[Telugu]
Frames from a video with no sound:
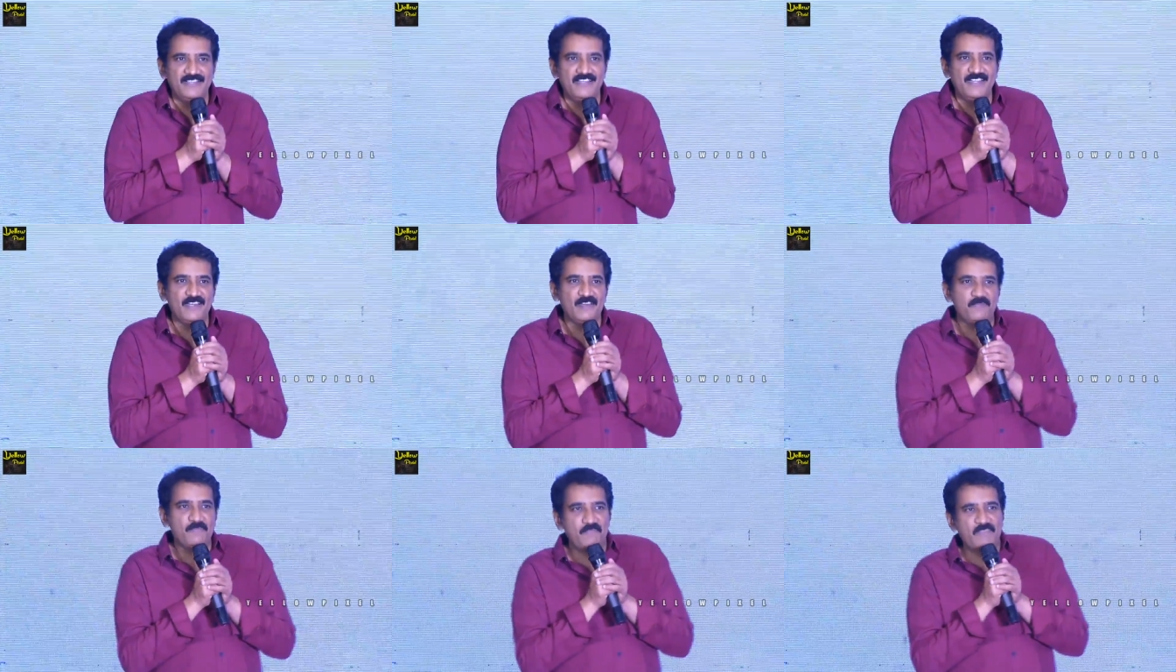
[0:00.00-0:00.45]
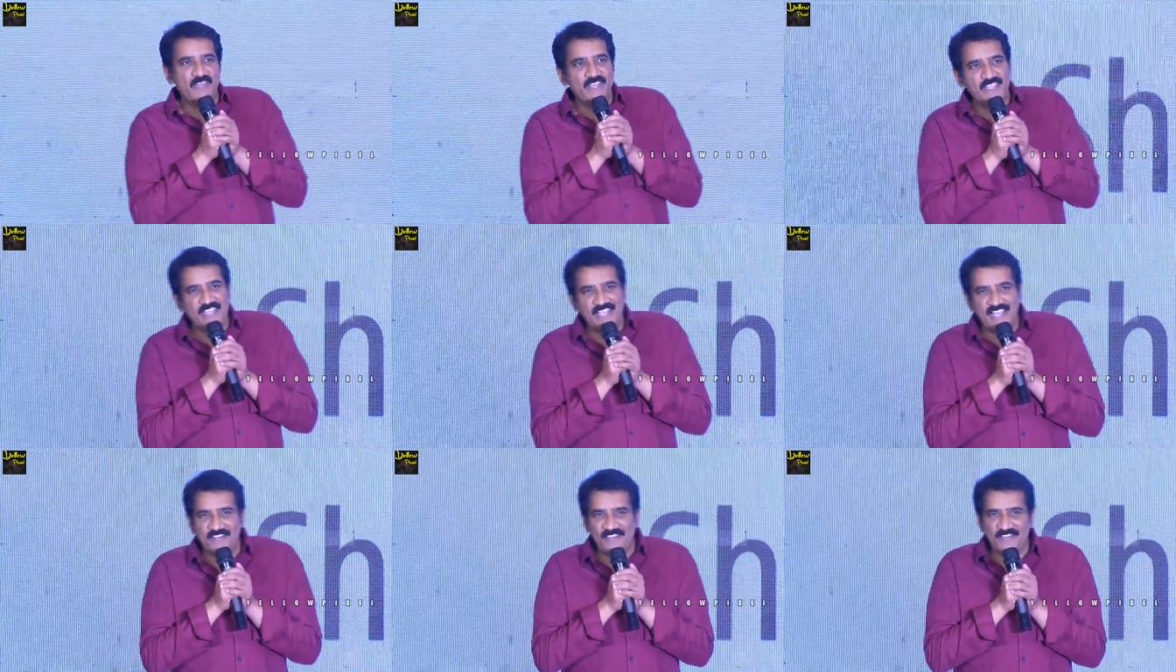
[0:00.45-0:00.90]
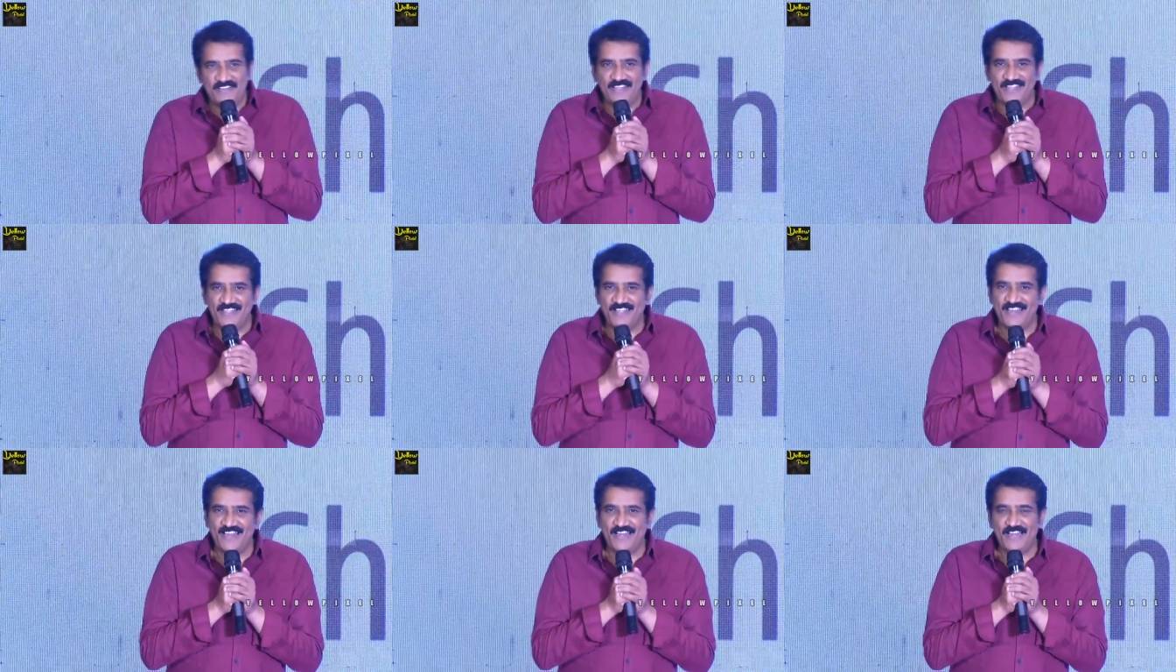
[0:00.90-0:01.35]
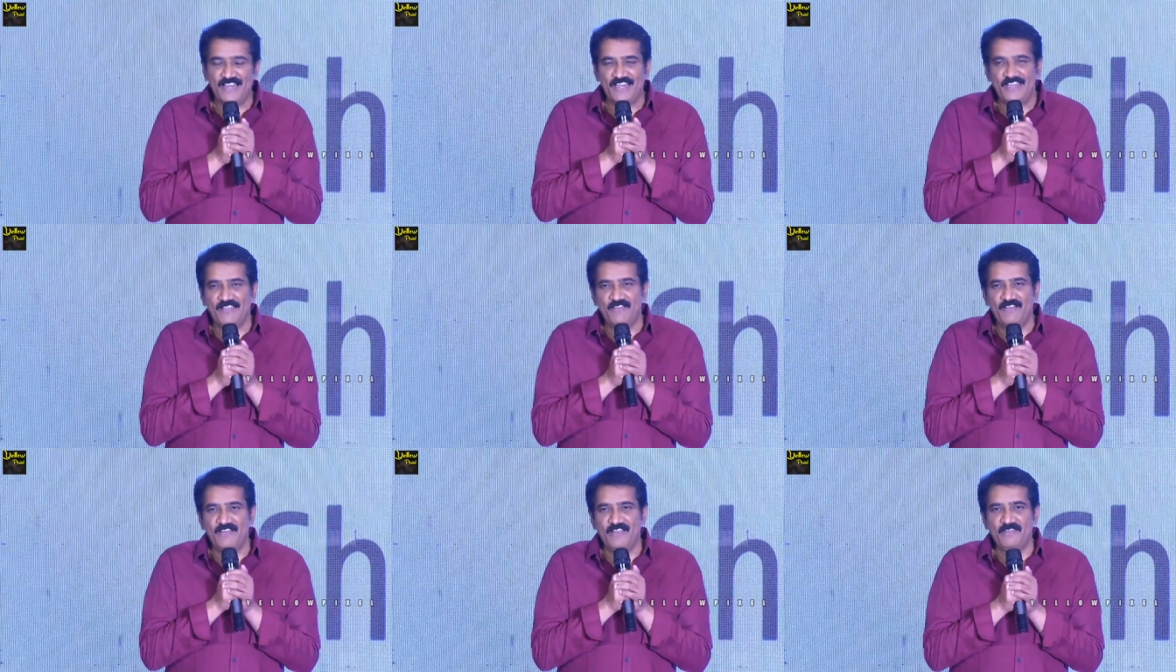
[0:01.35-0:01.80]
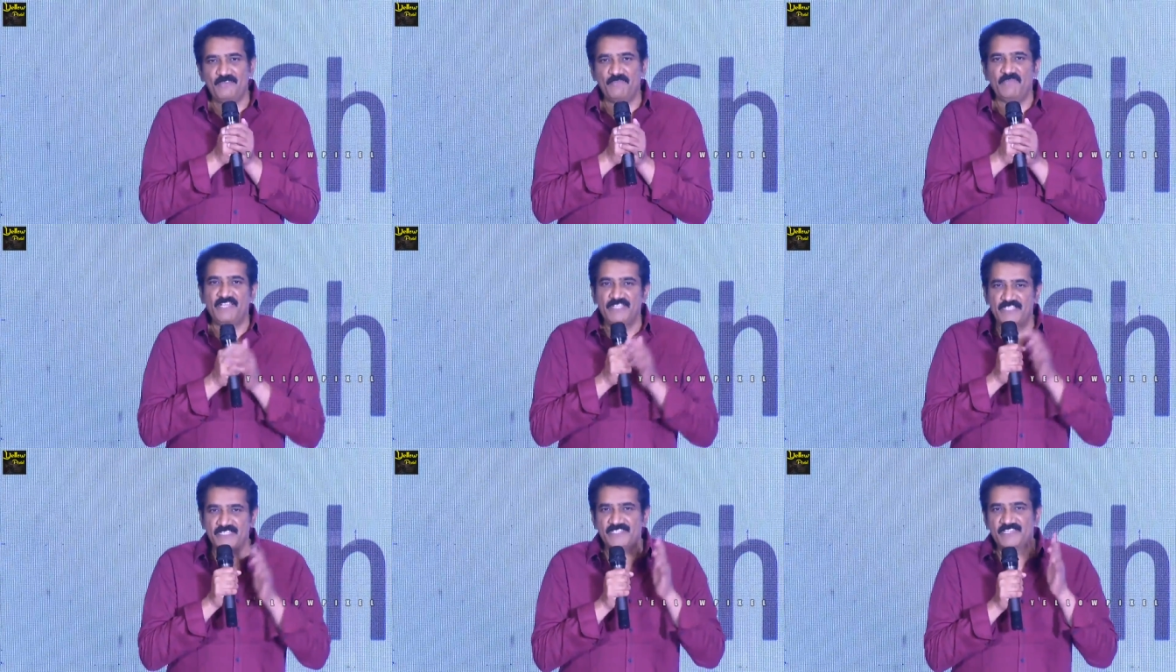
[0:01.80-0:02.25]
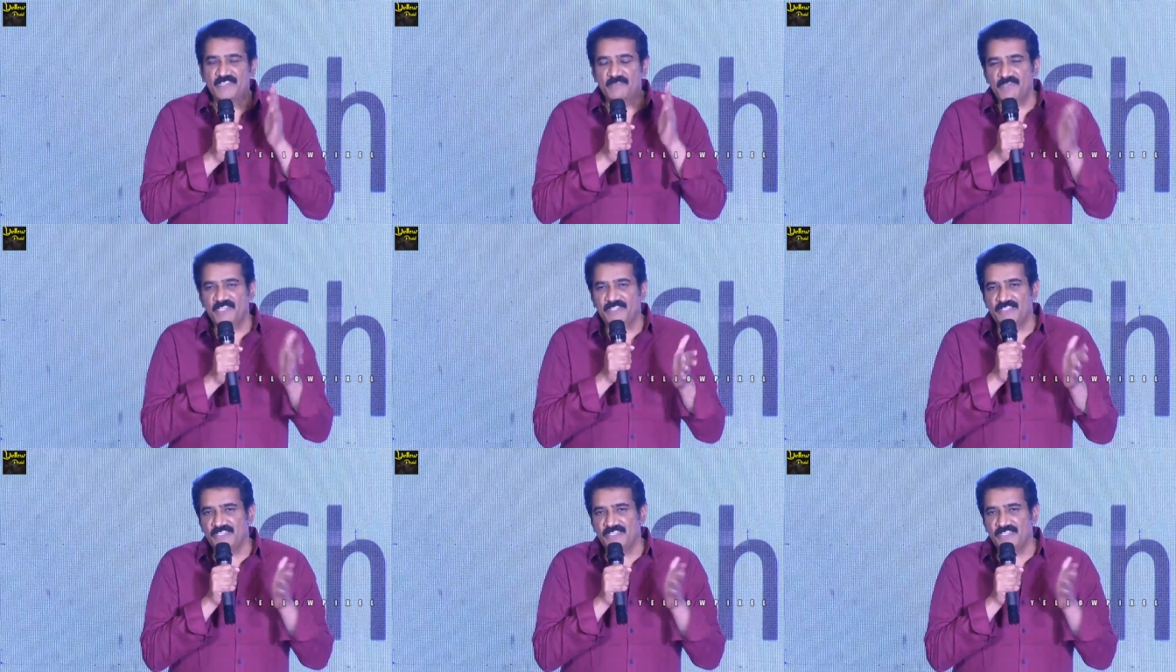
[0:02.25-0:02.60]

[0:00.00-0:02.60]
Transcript: నేను ప్రీ క్యాల్కులేటెడ్ అనాలో ఏమనాలో మంచి సినిమా